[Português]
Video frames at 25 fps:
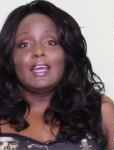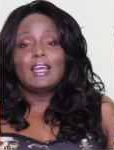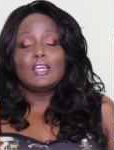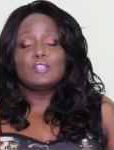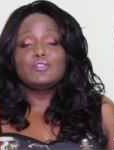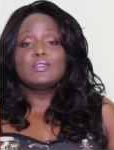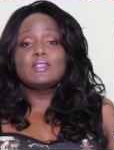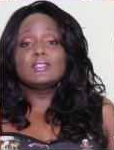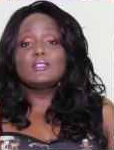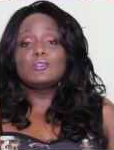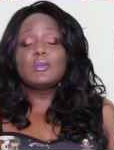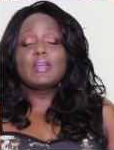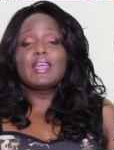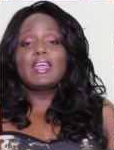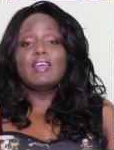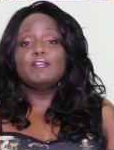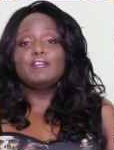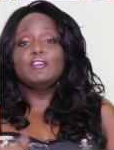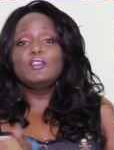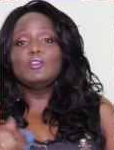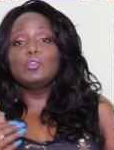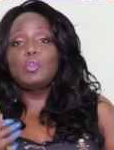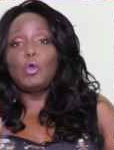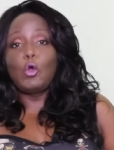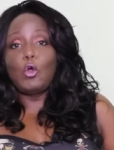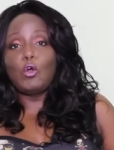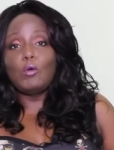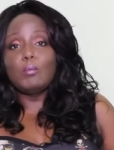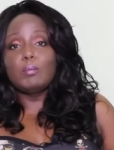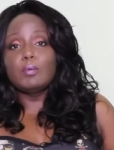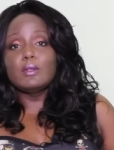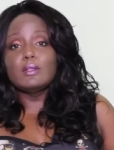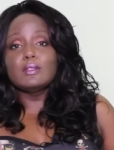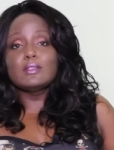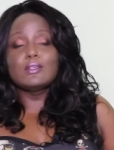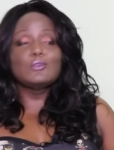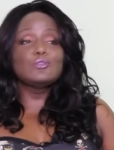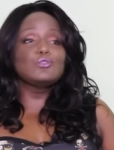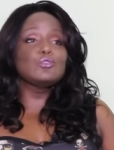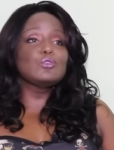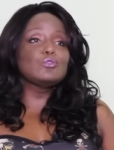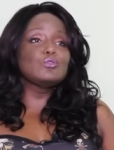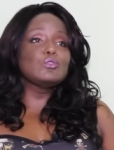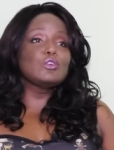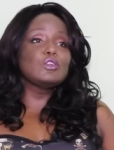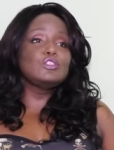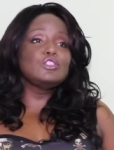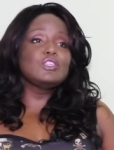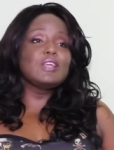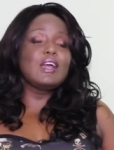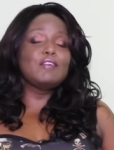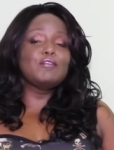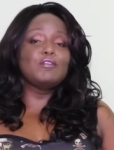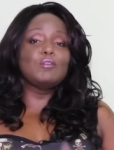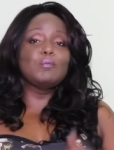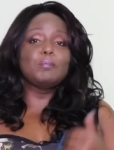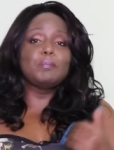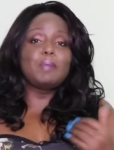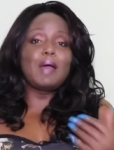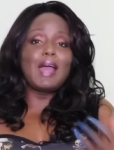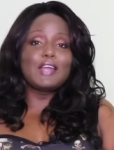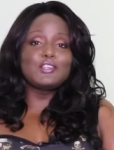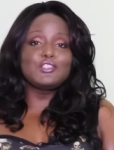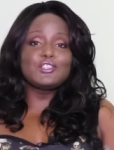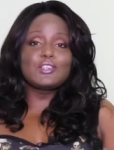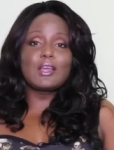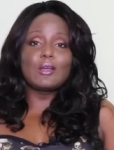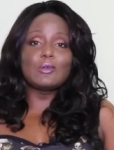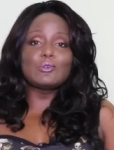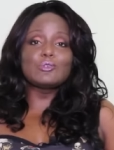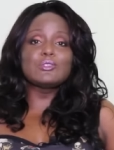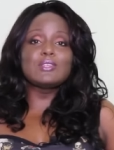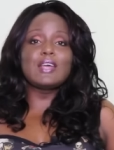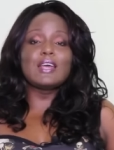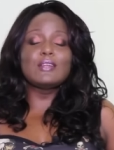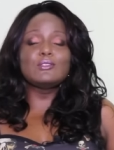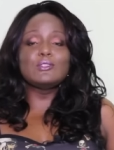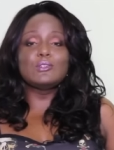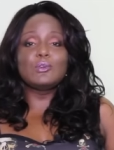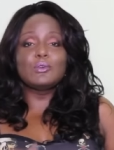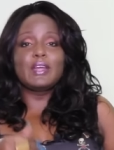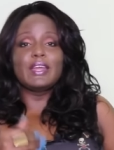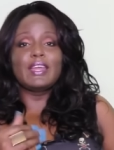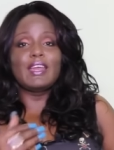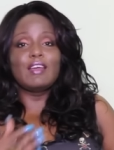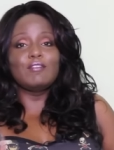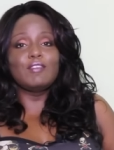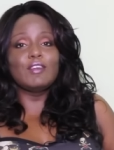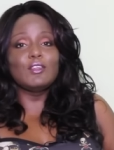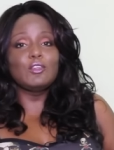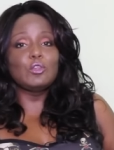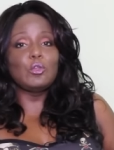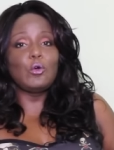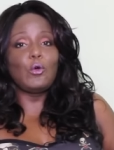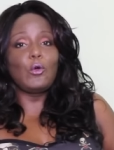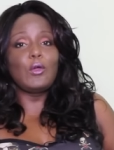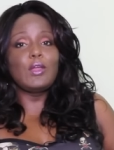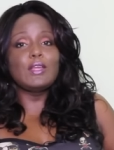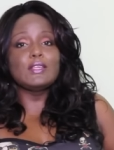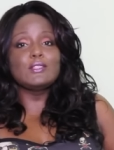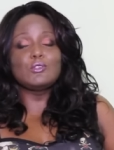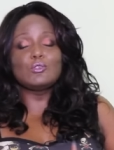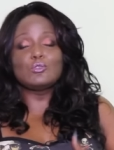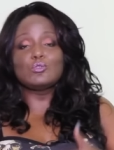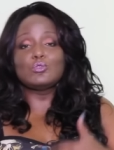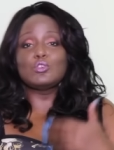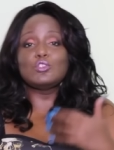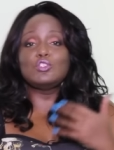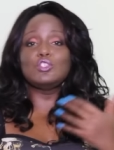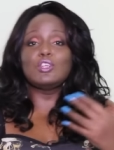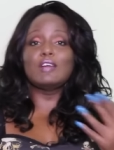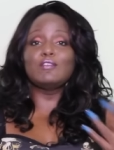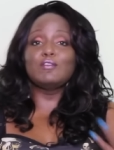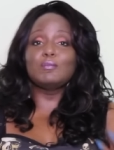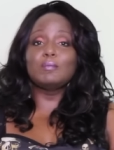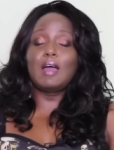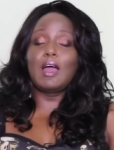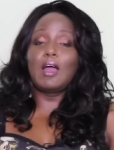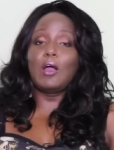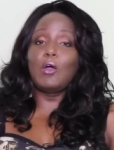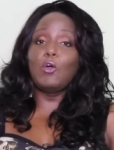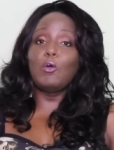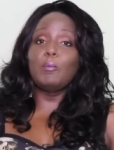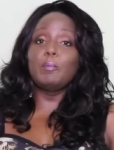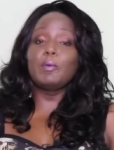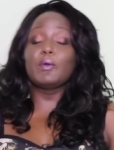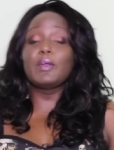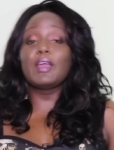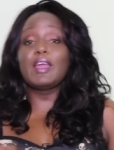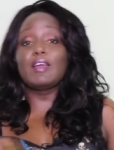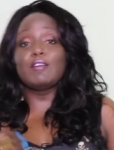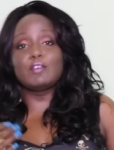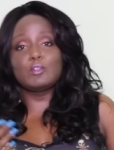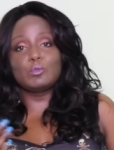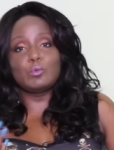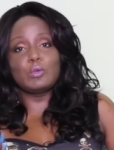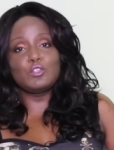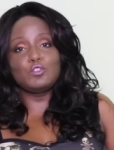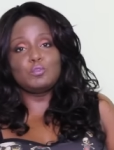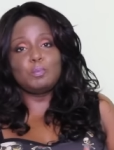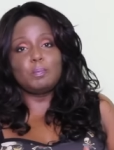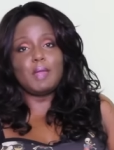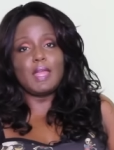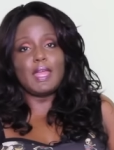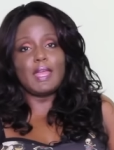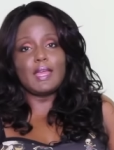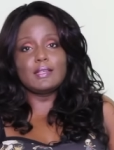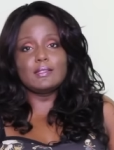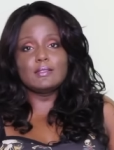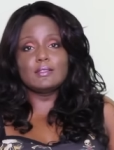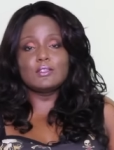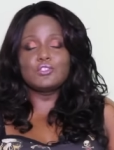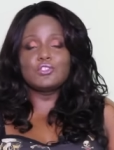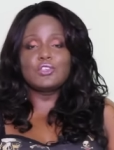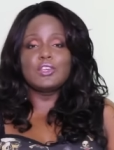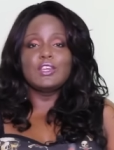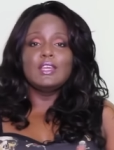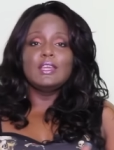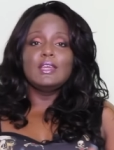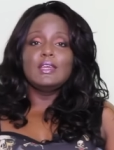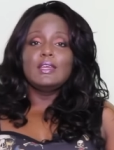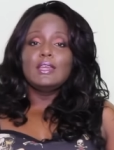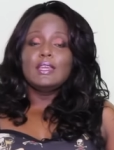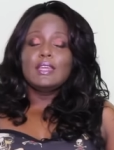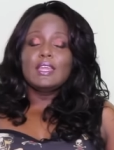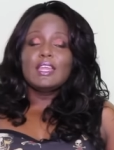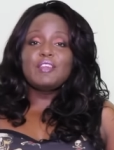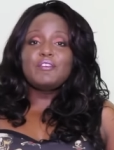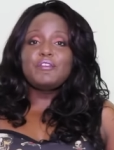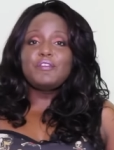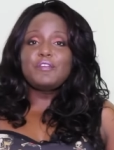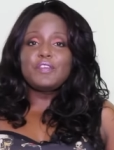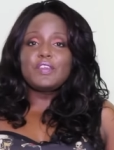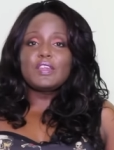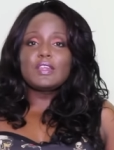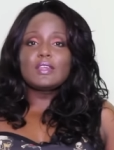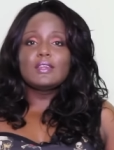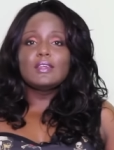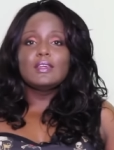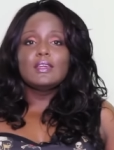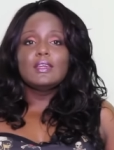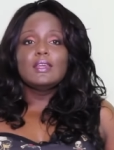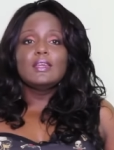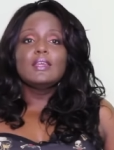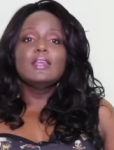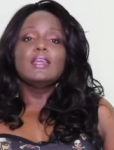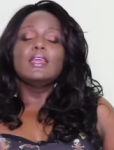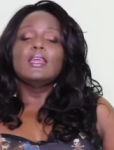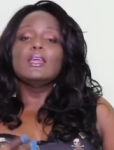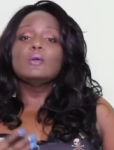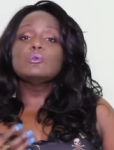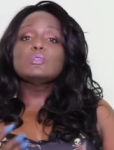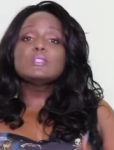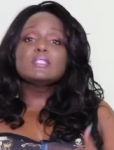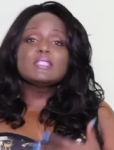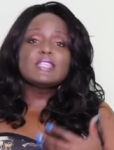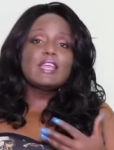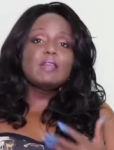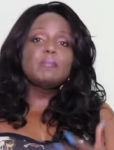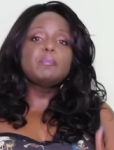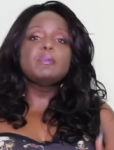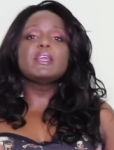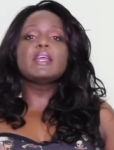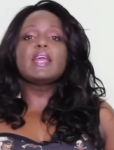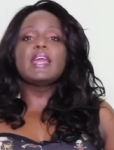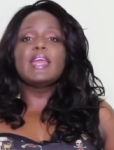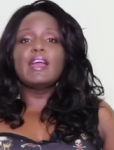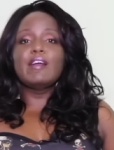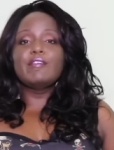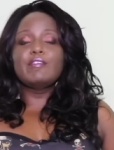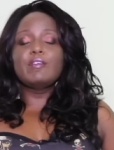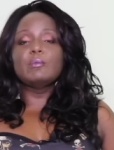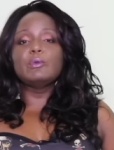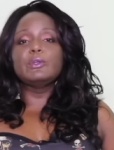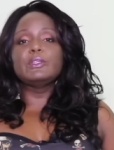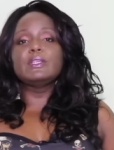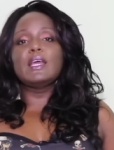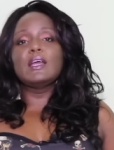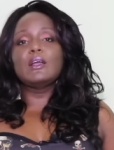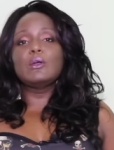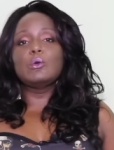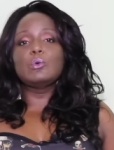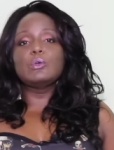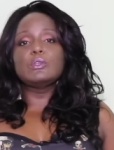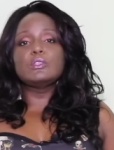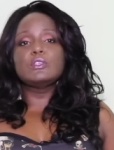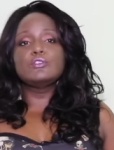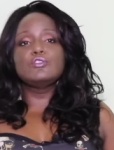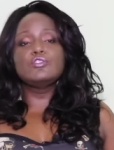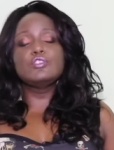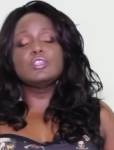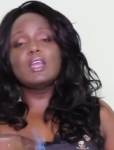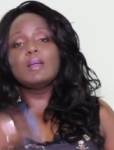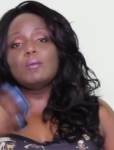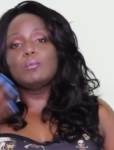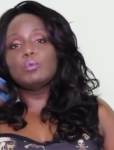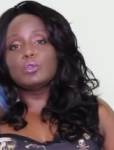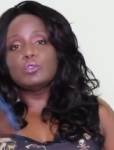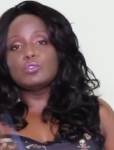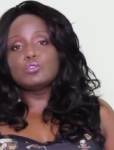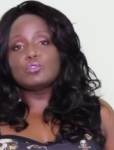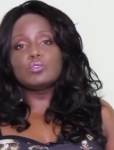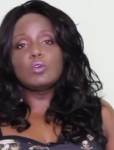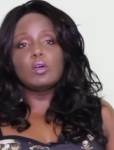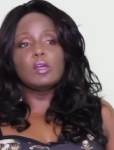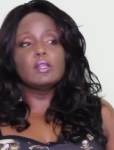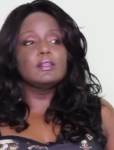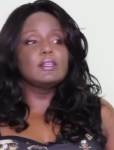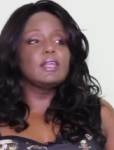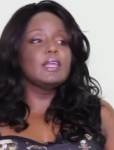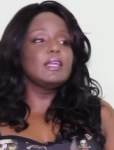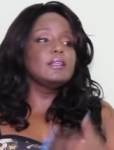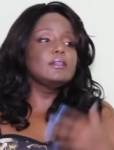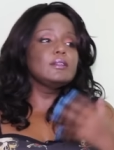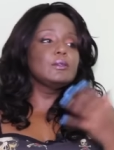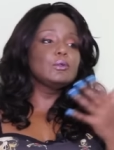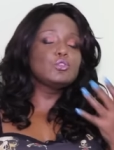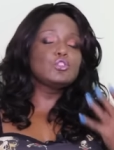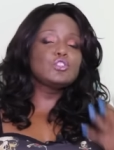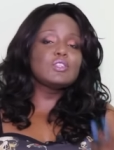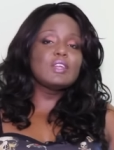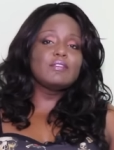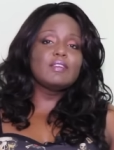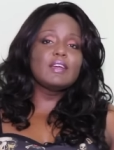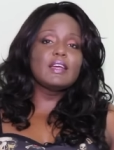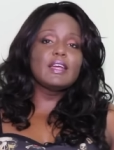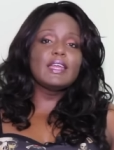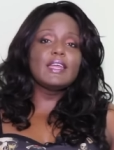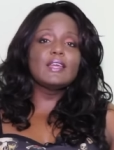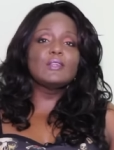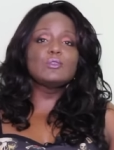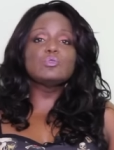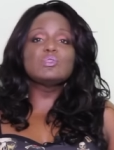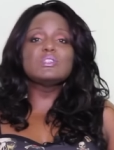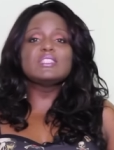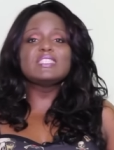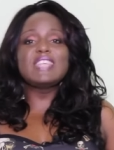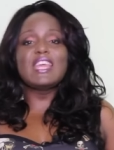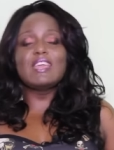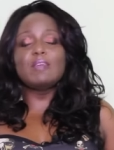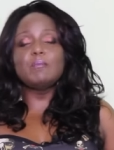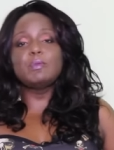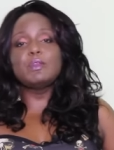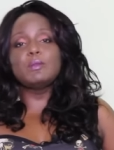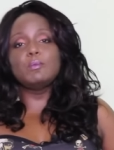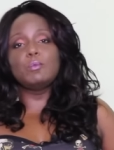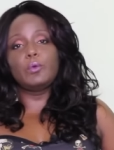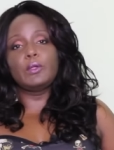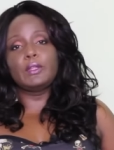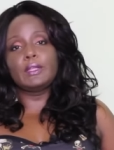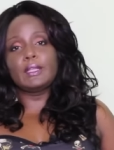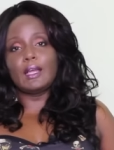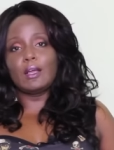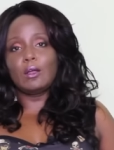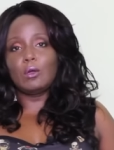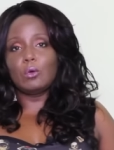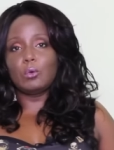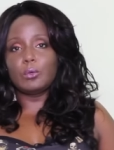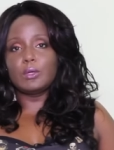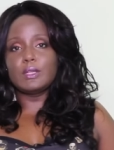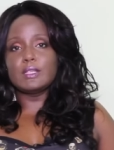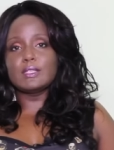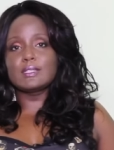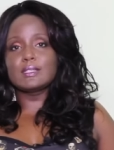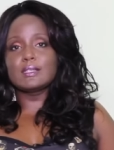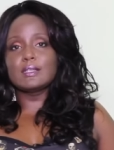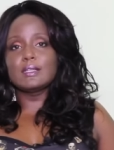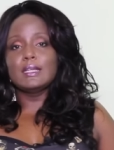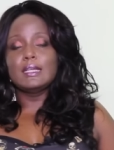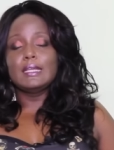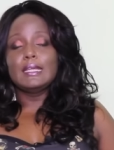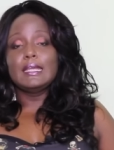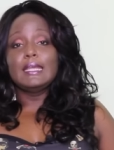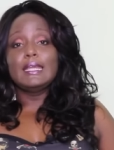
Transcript: Às vezes eu ganhava em dobro, então se eu sorteava um par de calçados eu ganhava dois, se eu sorteava uma roupa eu ganhava duas peças. Enfim, eu sempre ganhava muita coisa. Tinha muito sorteio, então eu estava ganhando sempre muita coisa.